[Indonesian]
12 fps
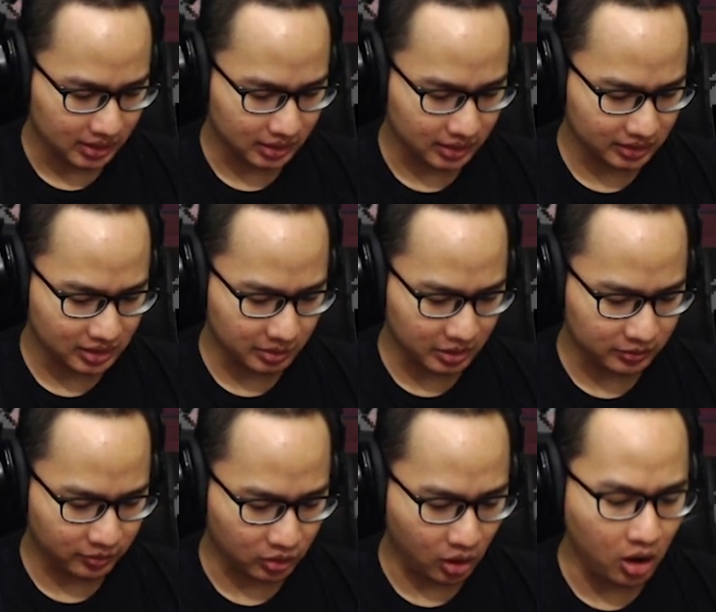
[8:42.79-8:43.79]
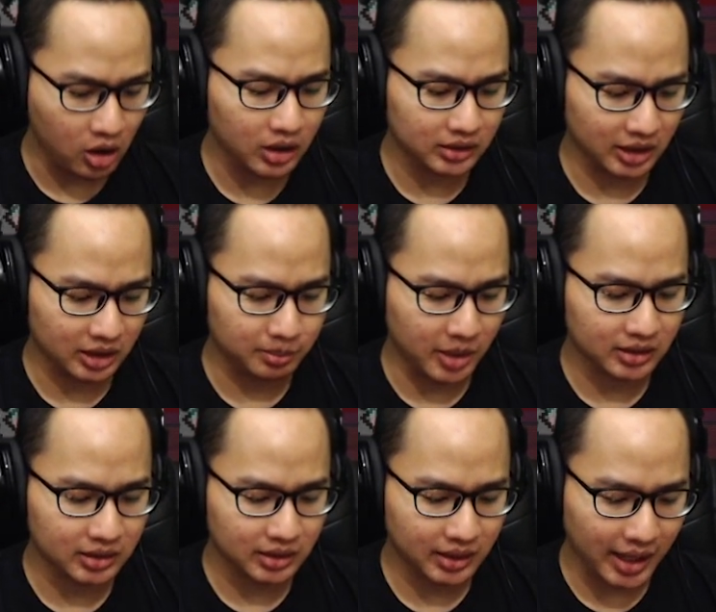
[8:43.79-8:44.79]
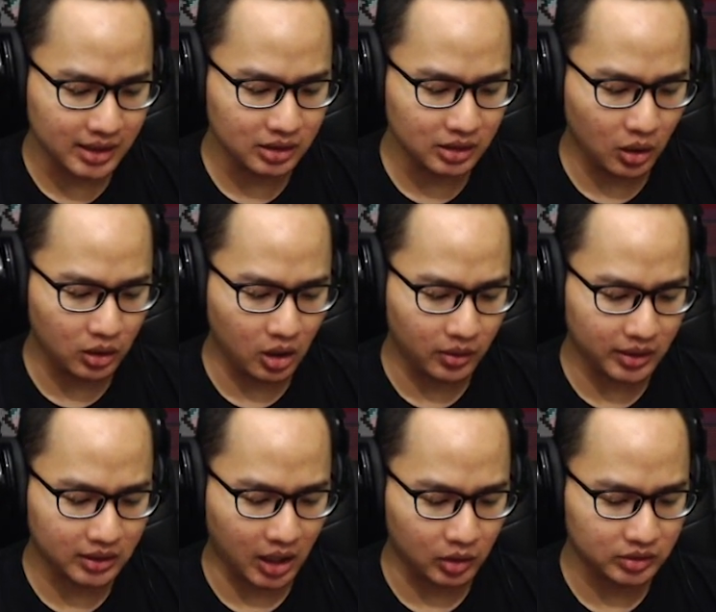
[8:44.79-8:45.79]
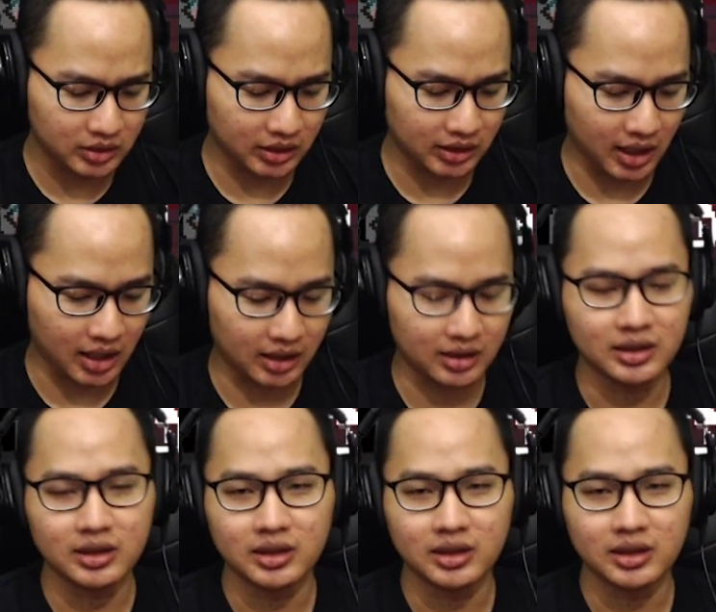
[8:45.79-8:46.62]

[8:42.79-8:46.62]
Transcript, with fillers: Increase damage for all attack but can no longer cause critical.